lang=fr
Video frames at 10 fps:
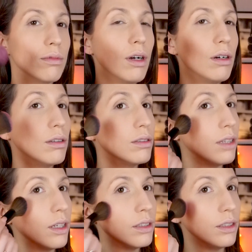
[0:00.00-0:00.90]
Oh,
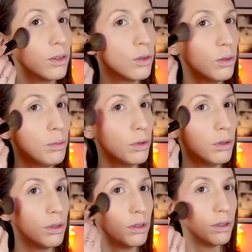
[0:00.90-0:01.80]
ça, c'est trop beau.
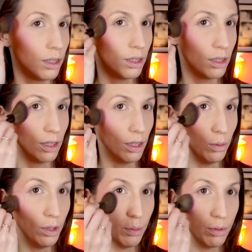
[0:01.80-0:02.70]

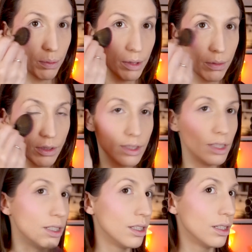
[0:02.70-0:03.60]
Lui, il est pigmenté.